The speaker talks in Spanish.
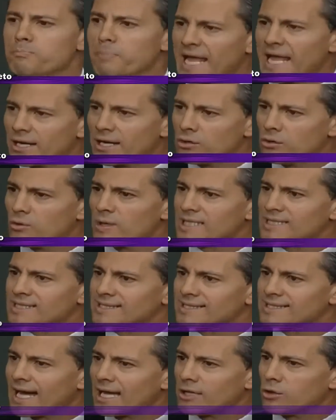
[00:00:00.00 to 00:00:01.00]
un pleno
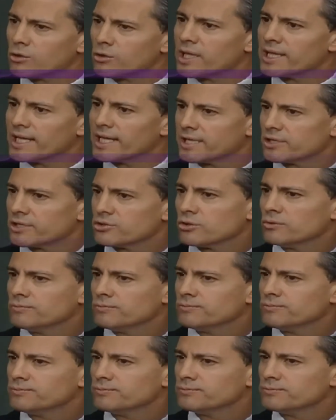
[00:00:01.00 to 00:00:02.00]
Estado de Derecho.
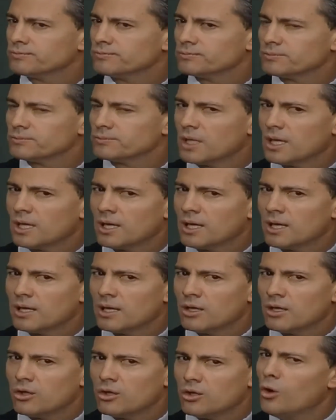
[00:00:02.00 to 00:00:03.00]

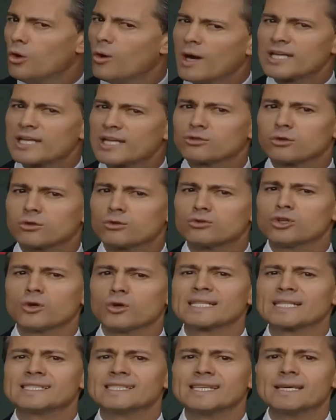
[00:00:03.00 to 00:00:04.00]
No hay
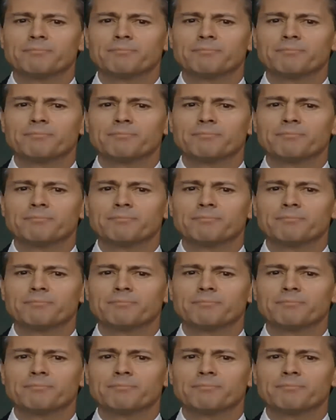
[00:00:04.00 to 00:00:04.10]
soluciones